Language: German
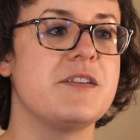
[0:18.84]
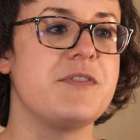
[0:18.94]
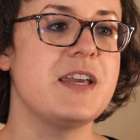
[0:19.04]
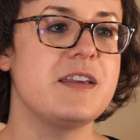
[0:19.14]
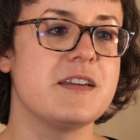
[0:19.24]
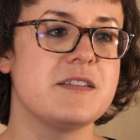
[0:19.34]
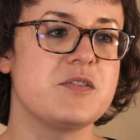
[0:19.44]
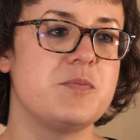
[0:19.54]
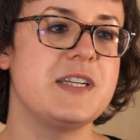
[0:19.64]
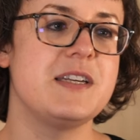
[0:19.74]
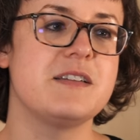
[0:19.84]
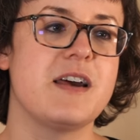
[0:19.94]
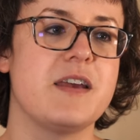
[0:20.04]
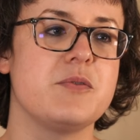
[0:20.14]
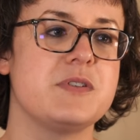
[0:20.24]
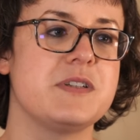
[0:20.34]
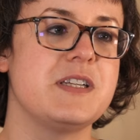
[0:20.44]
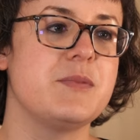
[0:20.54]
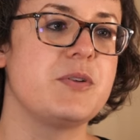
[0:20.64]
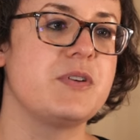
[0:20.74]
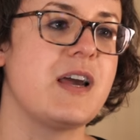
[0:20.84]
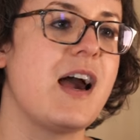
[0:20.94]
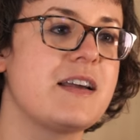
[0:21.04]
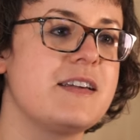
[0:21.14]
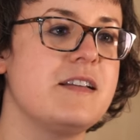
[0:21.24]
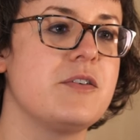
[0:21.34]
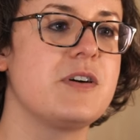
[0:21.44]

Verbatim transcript: Der Weg hin zum digitalen Unternehmen und der agilen